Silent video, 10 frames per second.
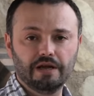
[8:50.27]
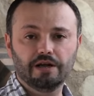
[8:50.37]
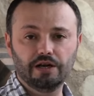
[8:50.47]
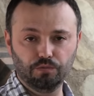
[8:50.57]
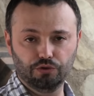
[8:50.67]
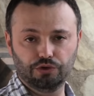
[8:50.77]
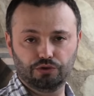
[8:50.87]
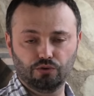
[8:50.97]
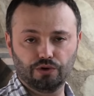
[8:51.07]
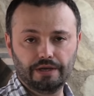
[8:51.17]
лимонный
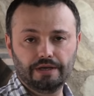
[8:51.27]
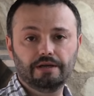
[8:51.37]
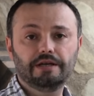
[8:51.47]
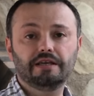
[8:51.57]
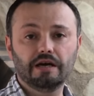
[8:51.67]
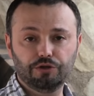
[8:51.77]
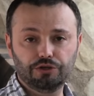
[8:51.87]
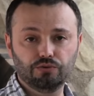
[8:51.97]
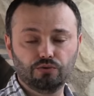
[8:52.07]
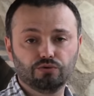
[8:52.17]
сок, или
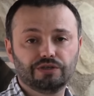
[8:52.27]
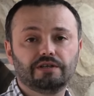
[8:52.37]
яблочный уксус,